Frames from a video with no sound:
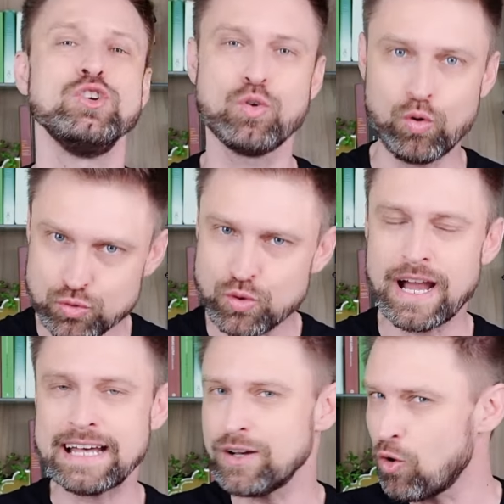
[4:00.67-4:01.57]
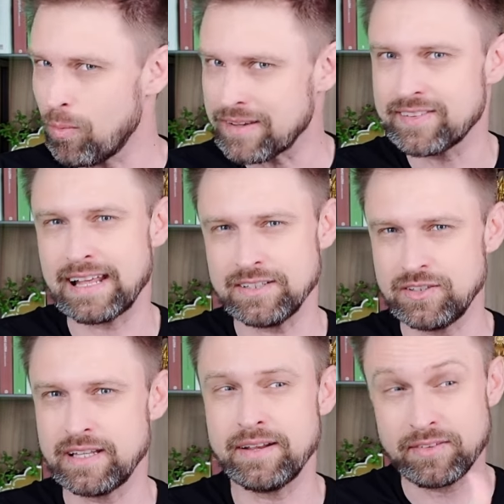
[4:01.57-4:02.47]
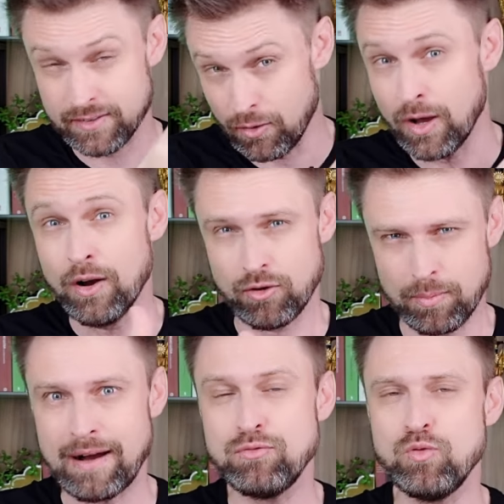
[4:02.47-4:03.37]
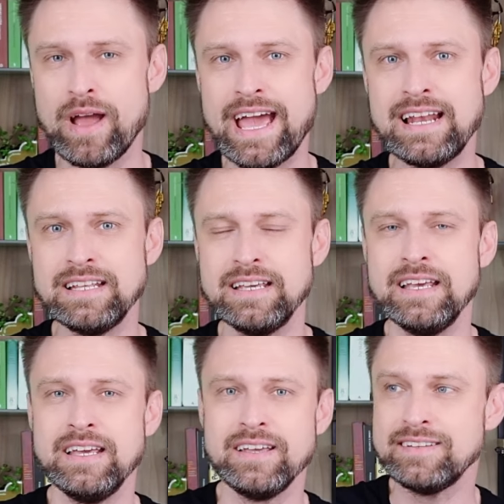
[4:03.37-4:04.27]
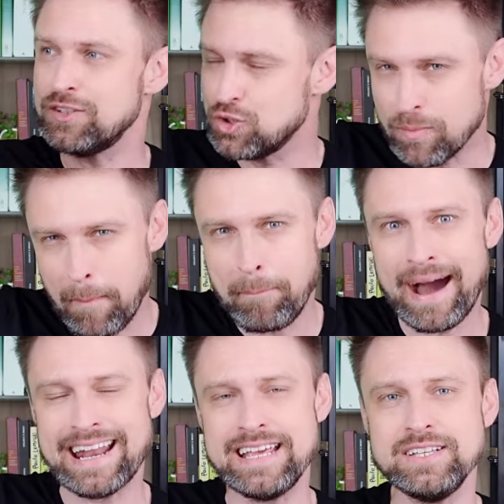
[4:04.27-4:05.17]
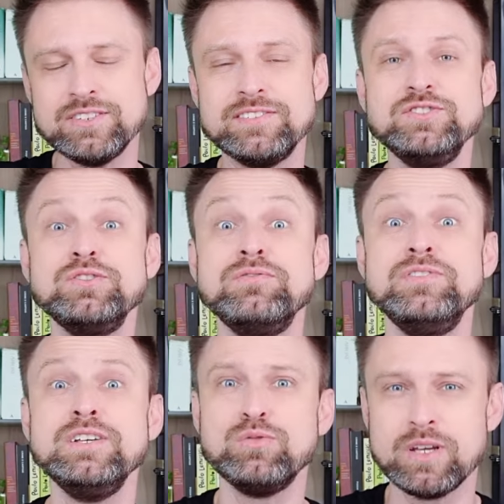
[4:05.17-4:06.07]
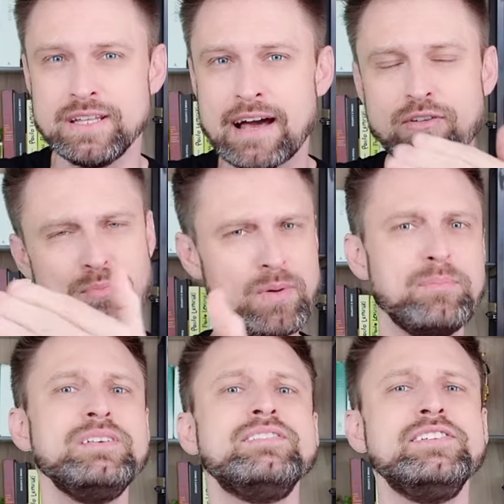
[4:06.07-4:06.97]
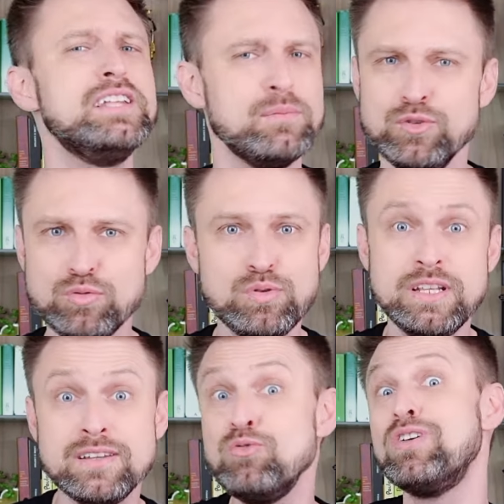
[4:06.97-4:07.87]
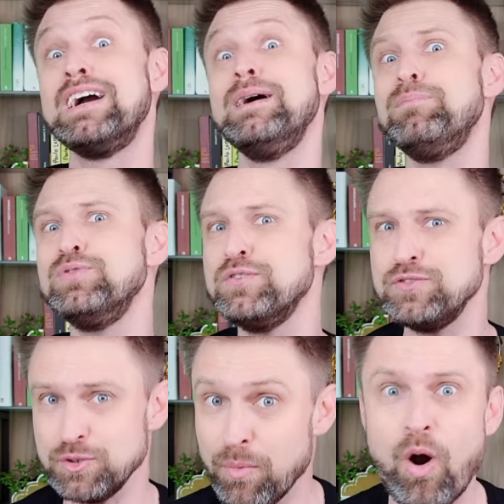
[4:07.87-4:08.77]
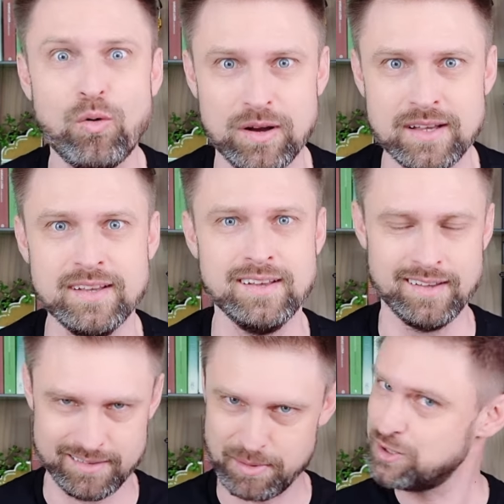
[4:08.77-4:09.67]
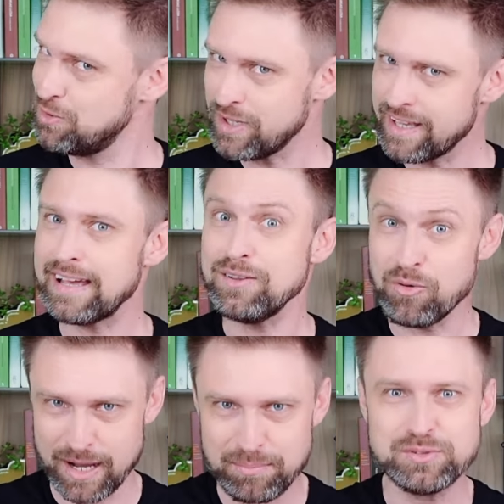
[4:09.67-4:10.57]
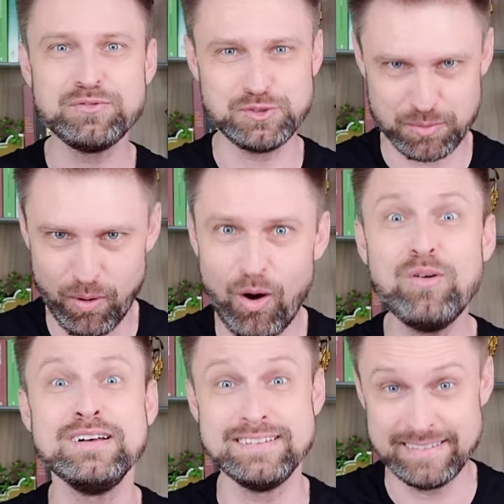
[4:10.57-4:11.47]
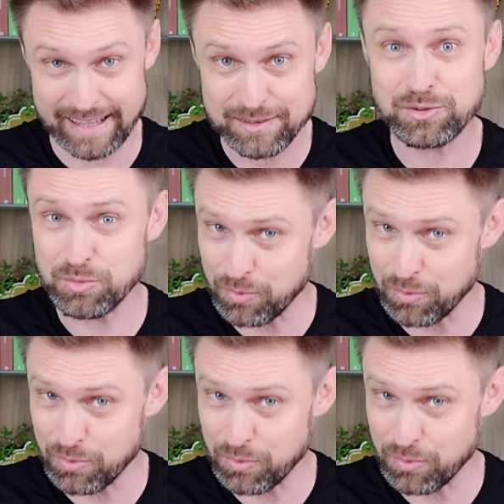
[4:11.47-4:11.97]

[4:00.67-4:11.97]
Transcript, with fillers: conjugada com uma sala de televisão, formava um L, e aí você tinha uma parede assim de vidro que dava uma piscina muito bonita e um campo de futebol. Você imagina o que é ter um campo de futebol dentro do